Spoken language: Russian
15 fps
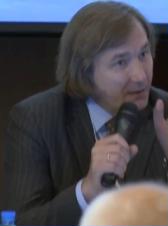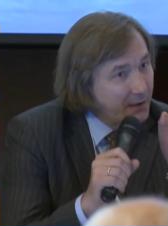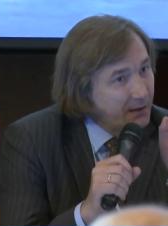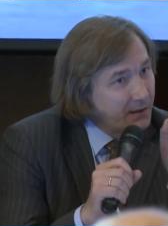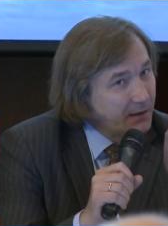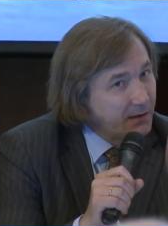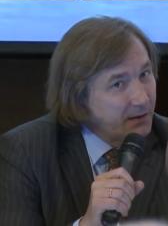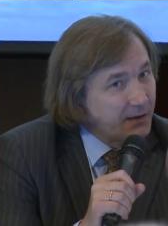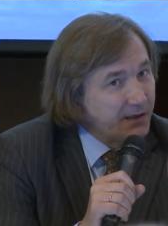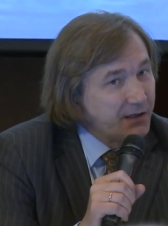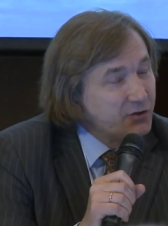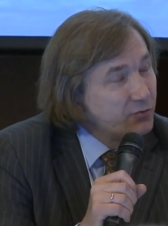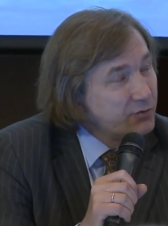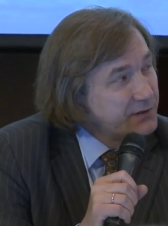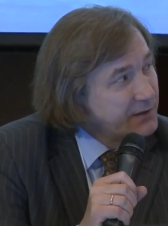Э,
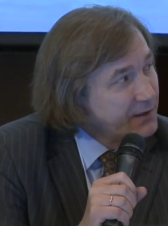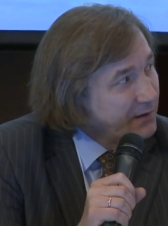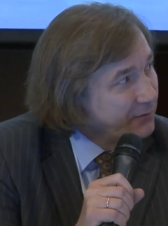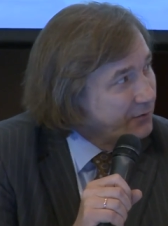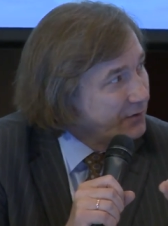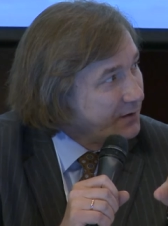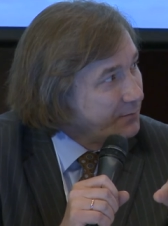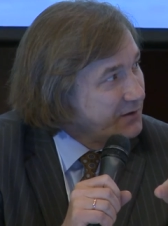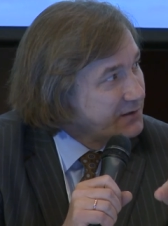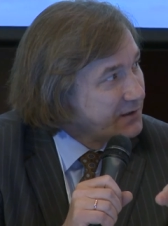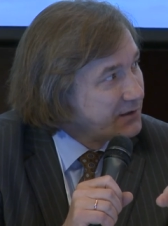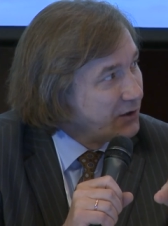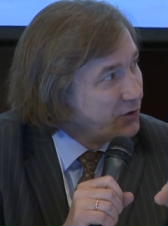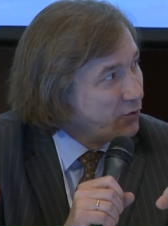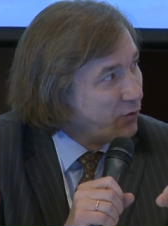индуцированными
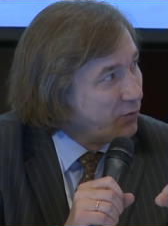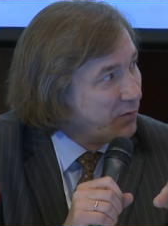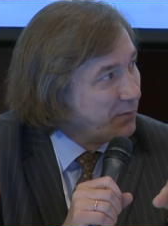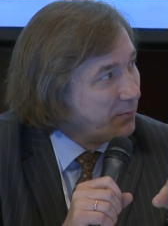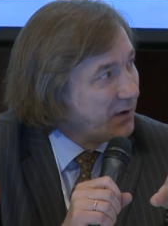изотелиомом.